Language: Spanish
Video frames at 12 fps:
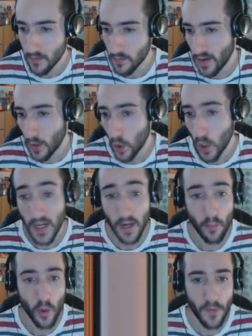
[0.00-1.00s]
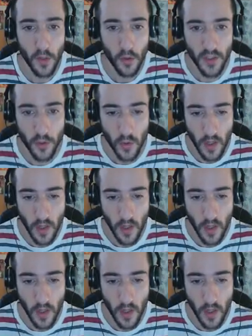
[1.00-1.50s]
Imagino el carbonífero, si es una